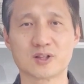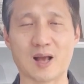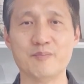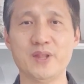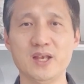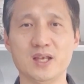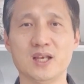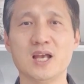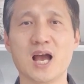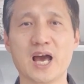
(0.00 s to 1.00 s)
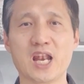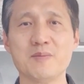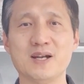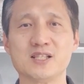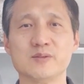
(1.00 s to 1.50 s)
담대히
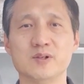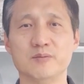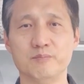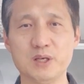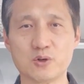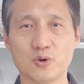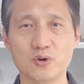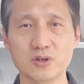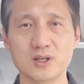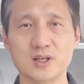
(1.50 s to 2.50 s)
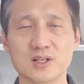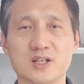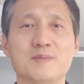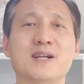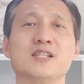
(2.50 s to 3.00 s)
하나님 말씀을 믿고
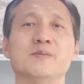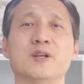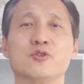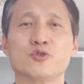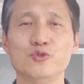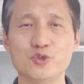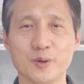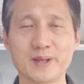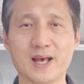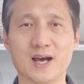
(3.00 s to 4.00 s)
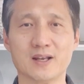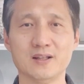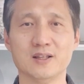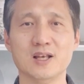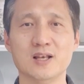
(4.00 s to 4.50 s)
그 말씀에 순종해
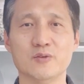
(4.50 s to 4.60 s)
나가는